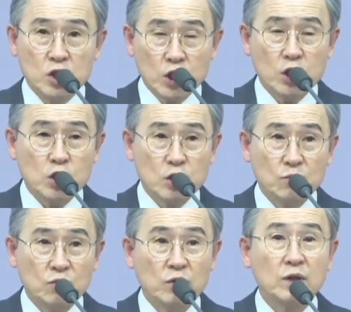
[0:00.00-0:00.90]

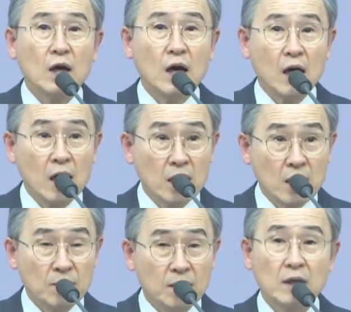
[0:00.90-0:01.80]
지키시는 분은
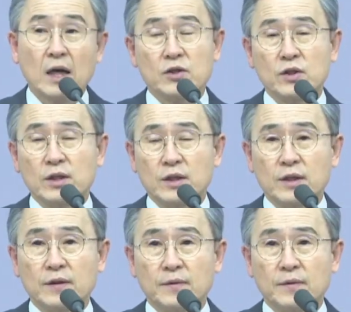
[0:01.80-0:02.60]
하나님인 걸 아셔야 됩니다.